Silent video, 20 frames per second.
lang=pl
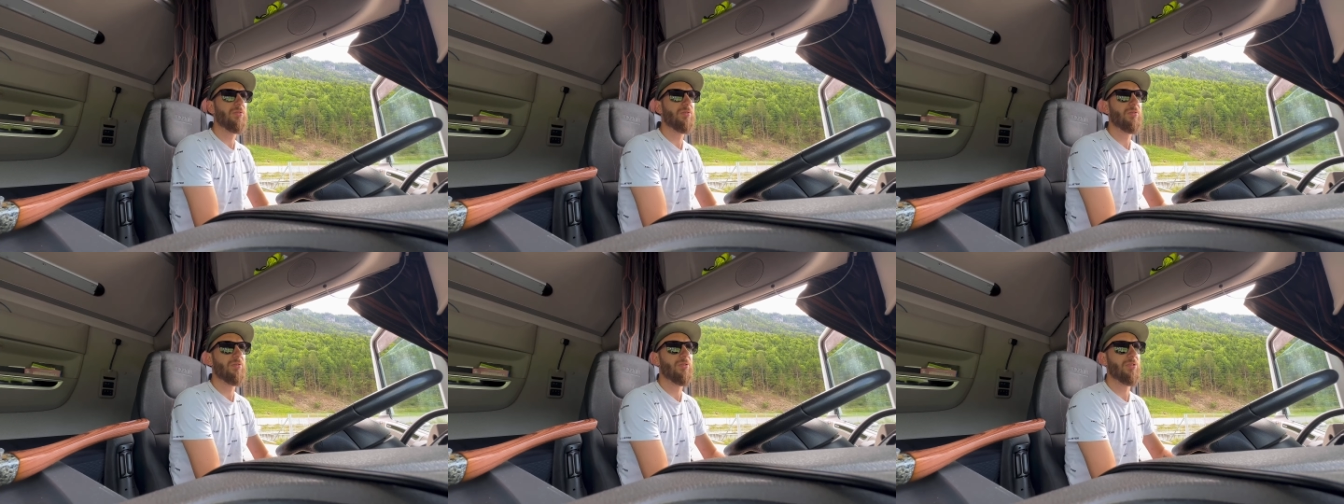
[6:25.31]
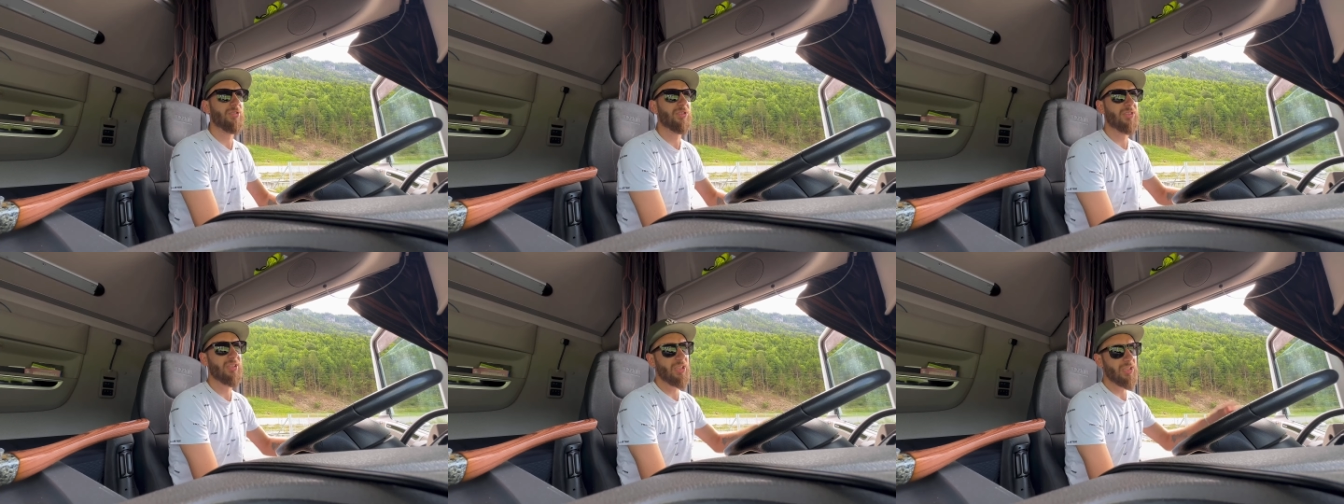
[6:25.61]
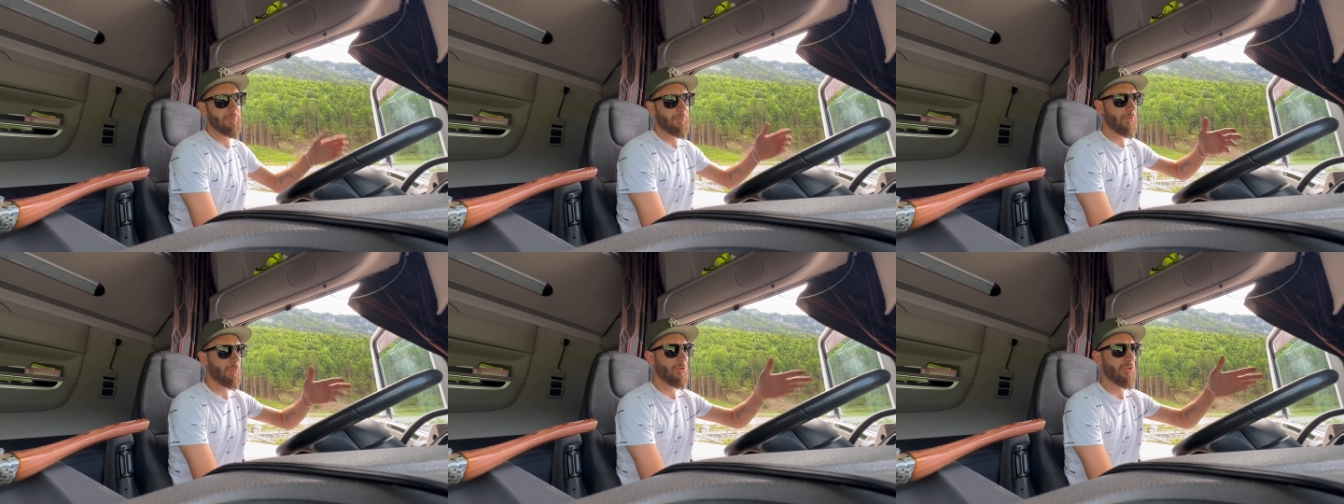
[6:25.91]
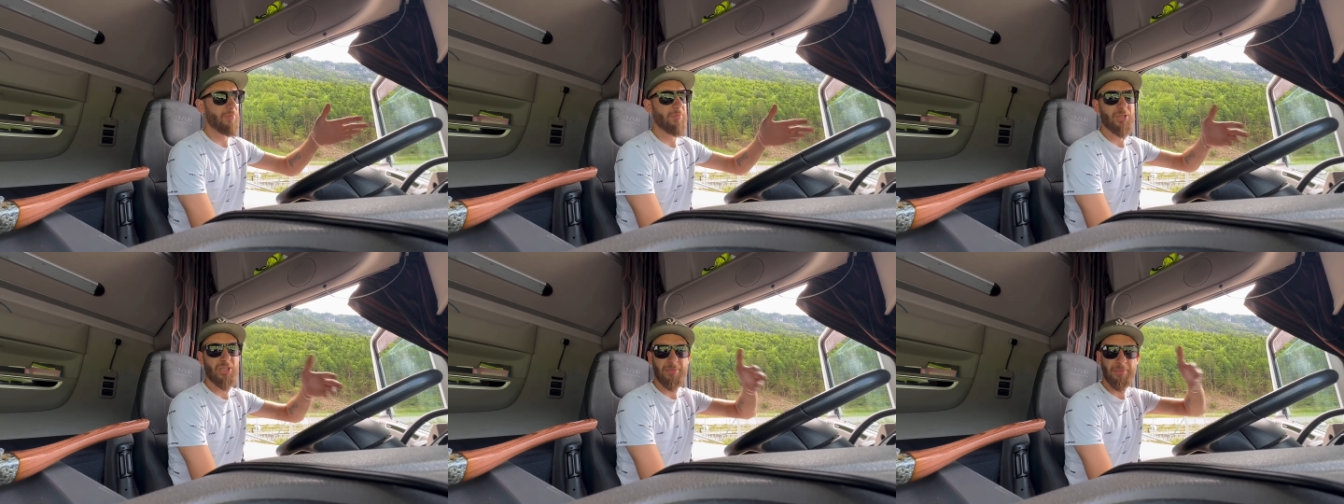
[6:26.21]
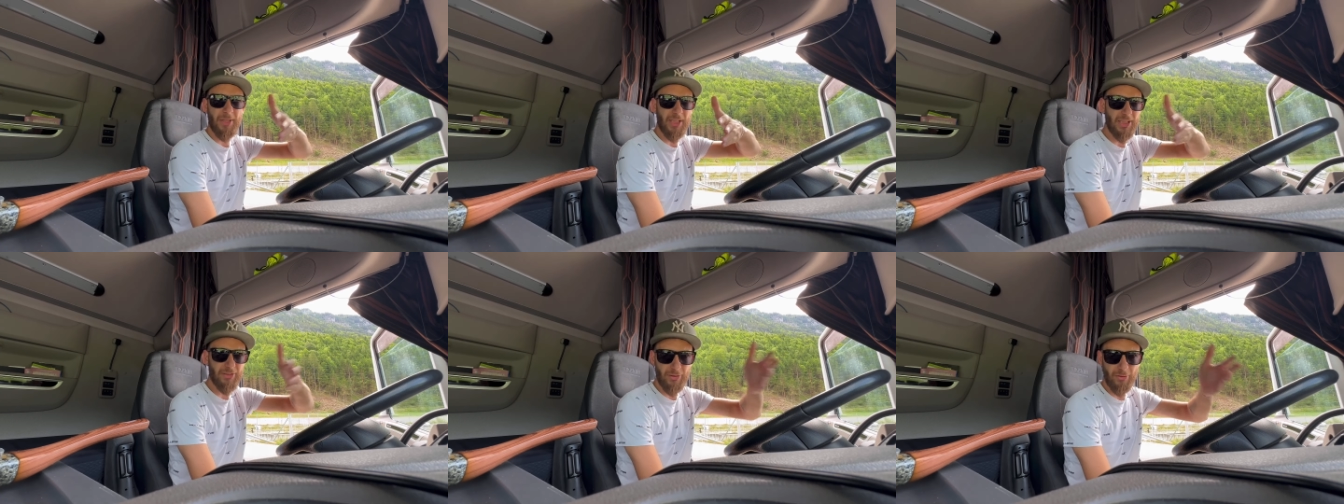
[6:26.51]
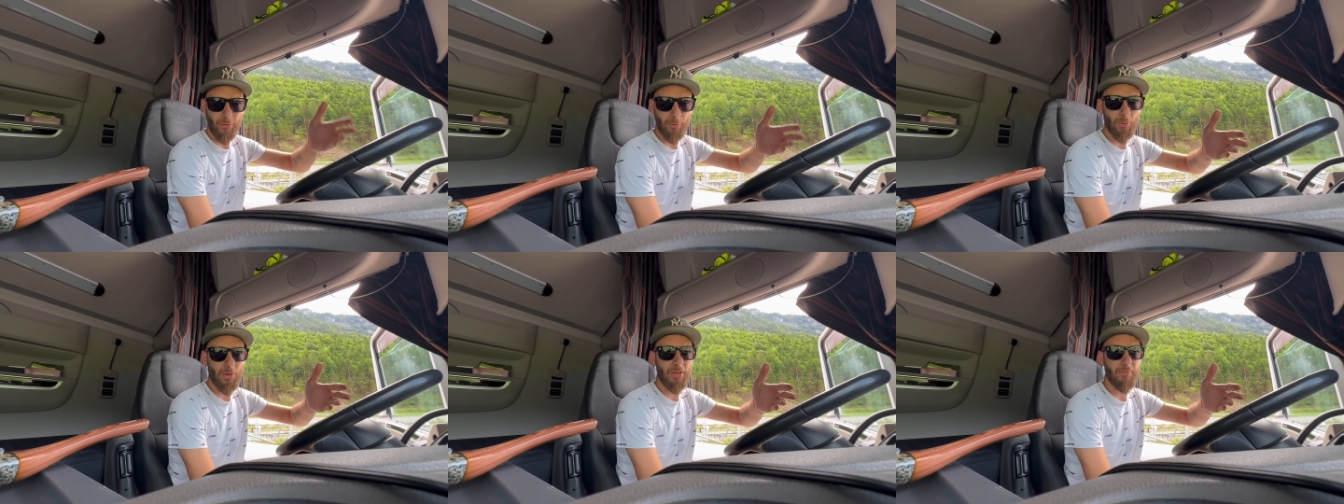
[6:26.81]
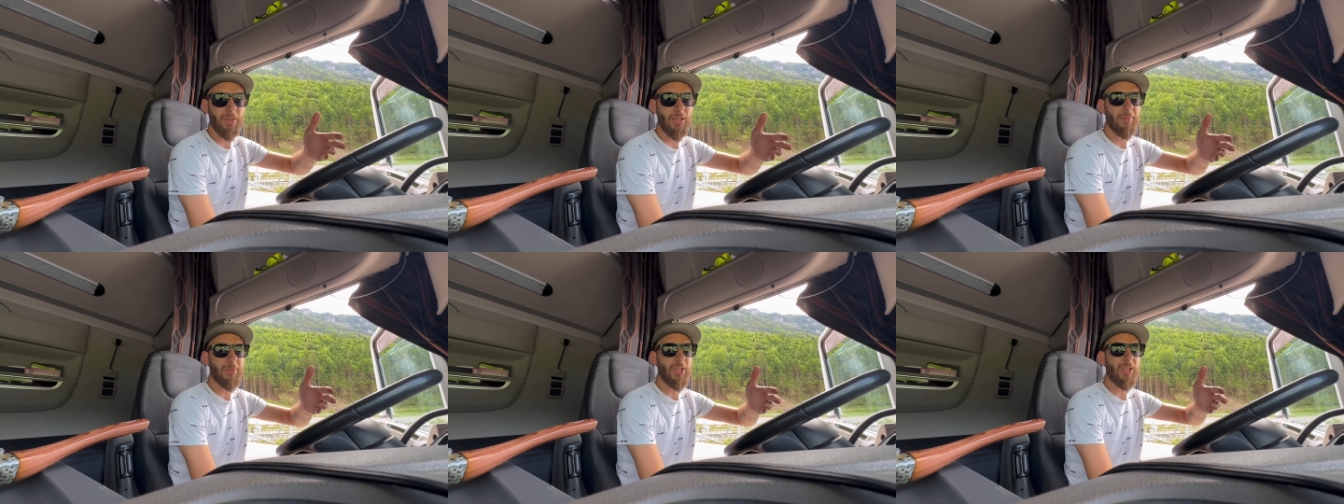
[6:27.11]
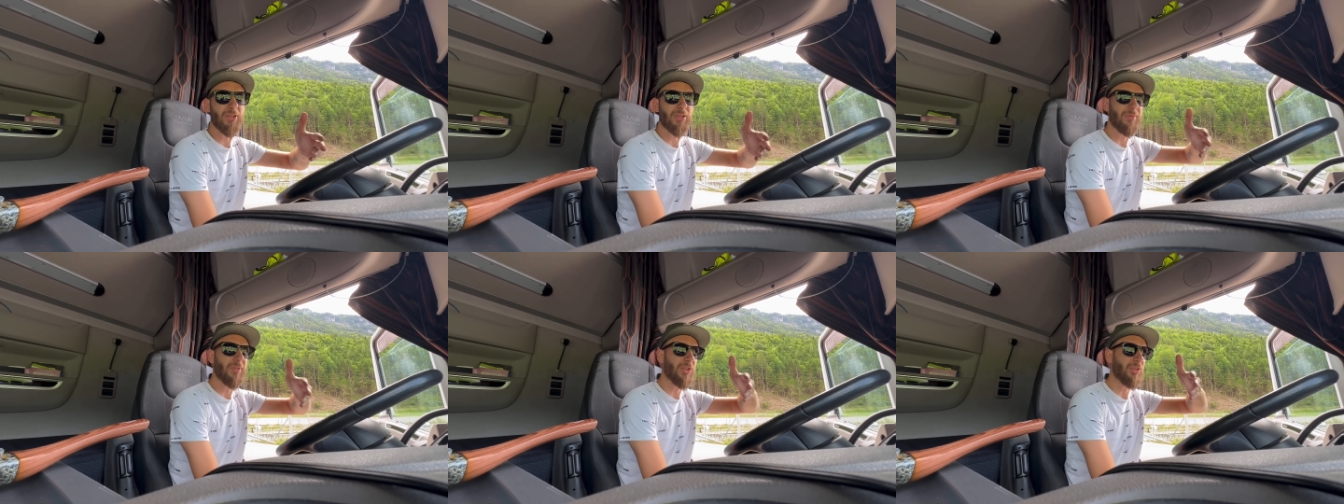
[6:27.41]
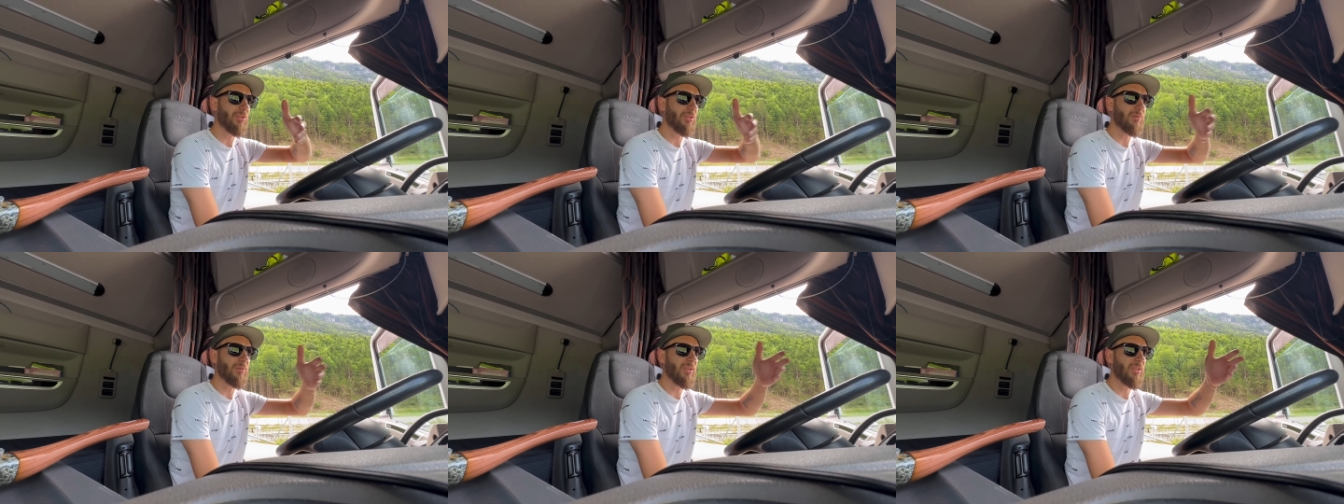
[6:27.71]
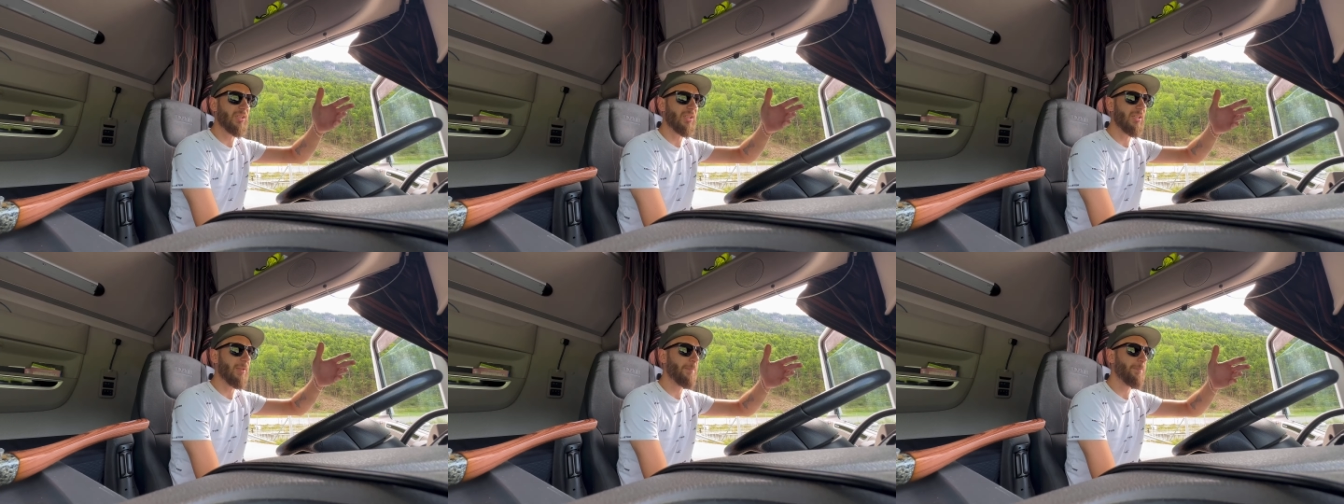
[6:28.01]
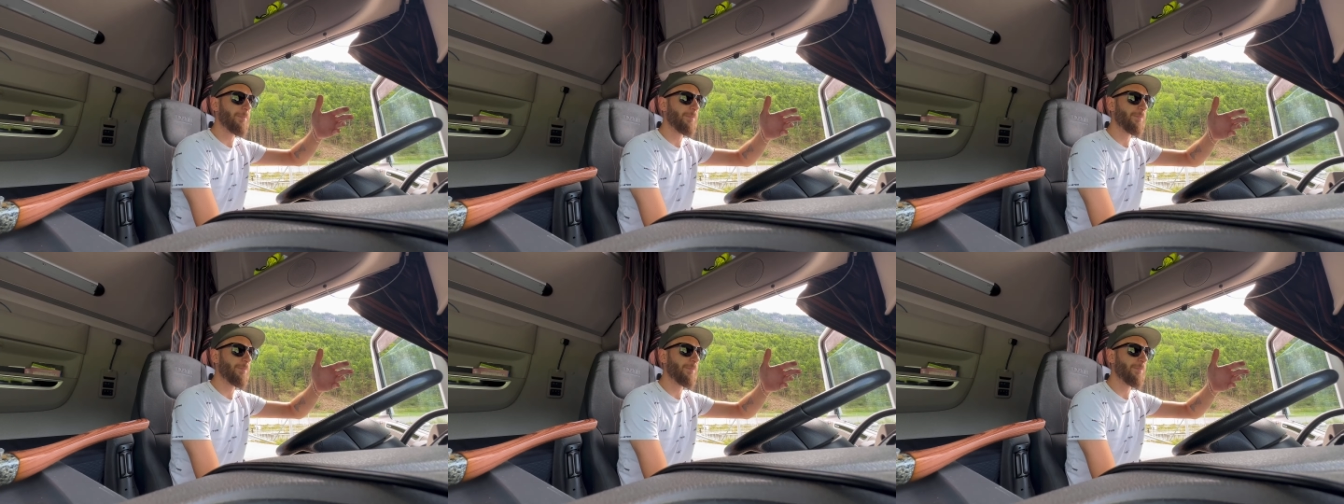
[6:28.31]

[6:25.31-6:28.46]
czy zanim ruszymy, czy paliwo w ogóle mamy, ale to wiecie, to są takie